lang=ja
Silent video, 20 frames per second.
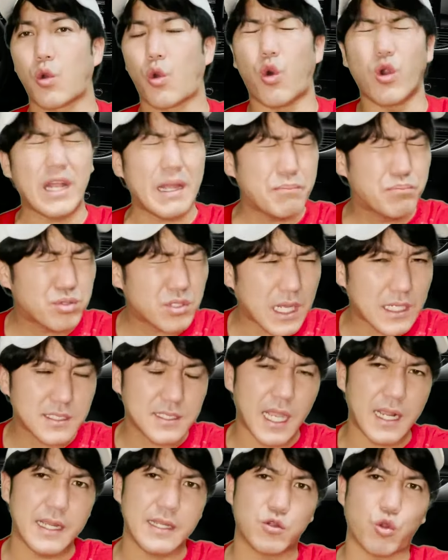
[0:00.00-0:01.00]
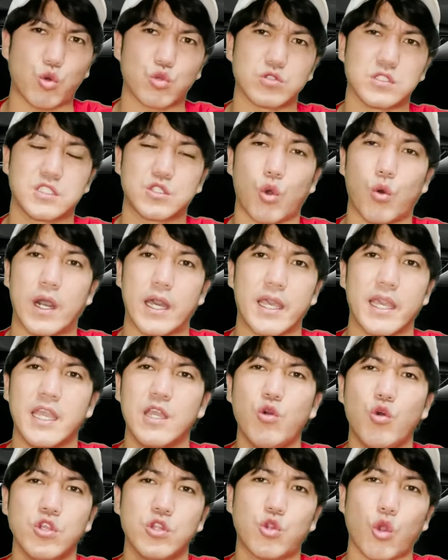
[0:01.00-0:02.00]
これぶら下げとる人は
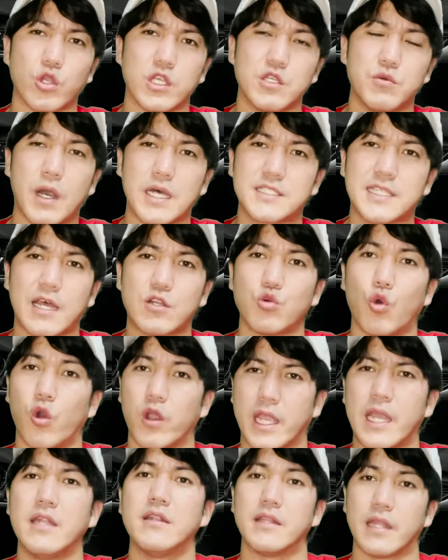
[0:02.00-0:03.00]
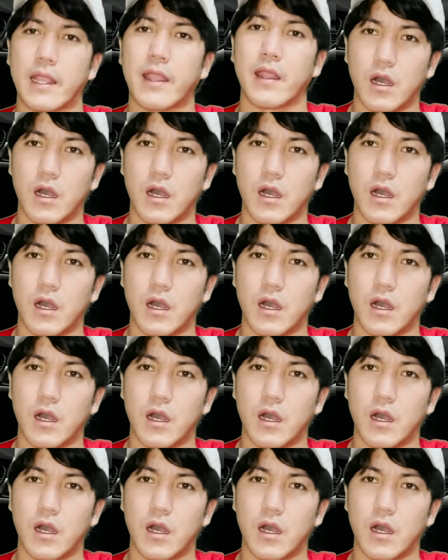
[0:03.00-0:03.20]
エロいと言わざるを得んね。